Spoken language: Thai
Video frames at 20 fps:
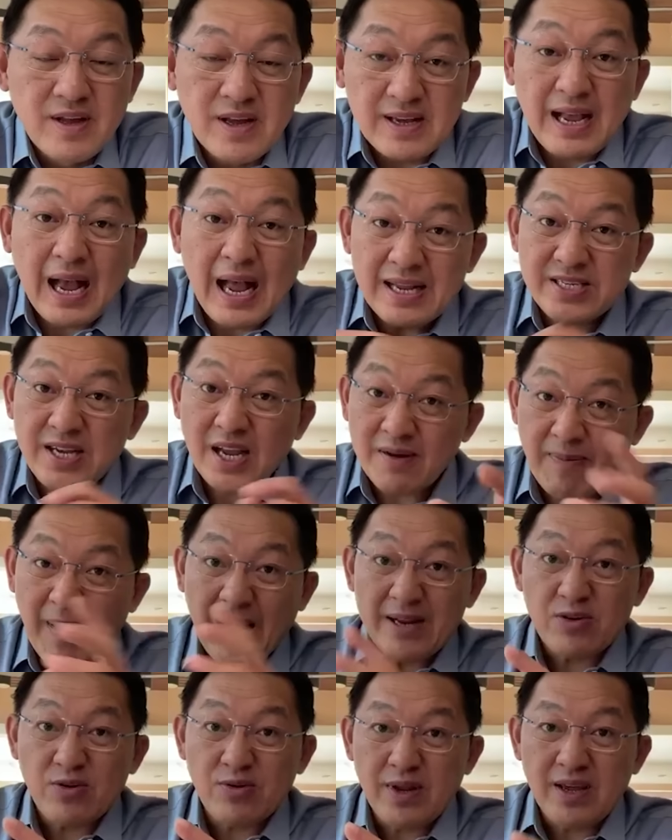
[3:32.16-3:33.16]
เลยกล้าใช้แบ
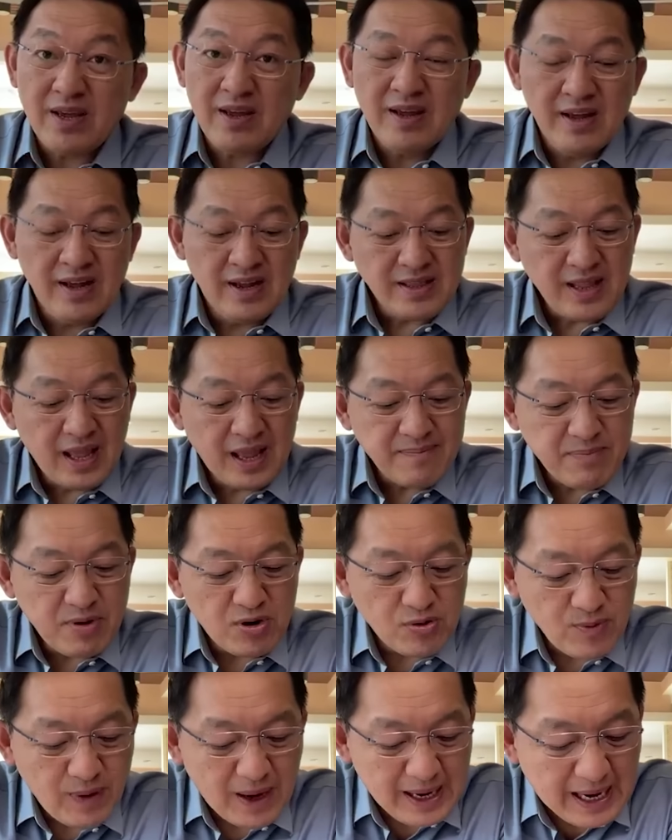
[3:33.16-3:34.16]
รนด์ตัวนี้แต่ป
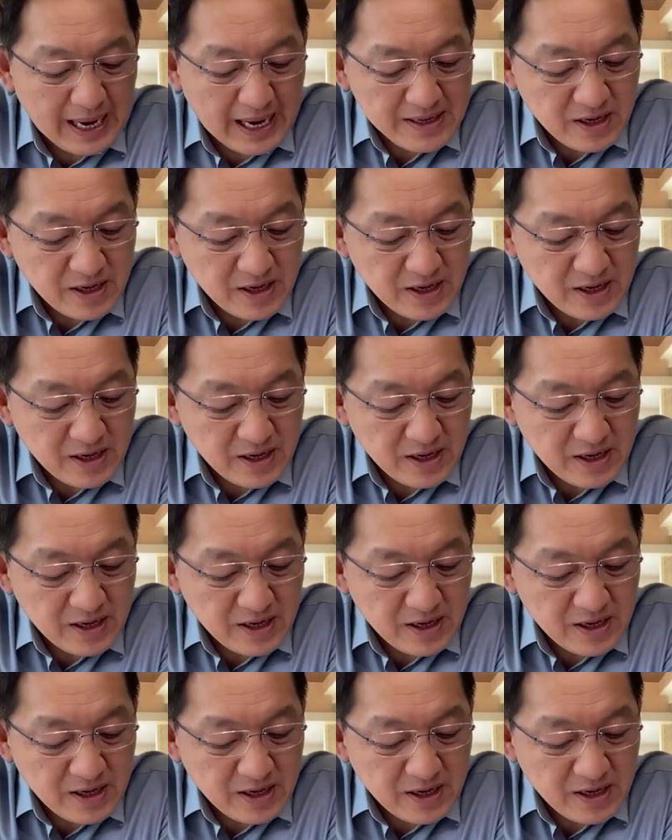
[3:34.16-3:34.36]
รากฏว่า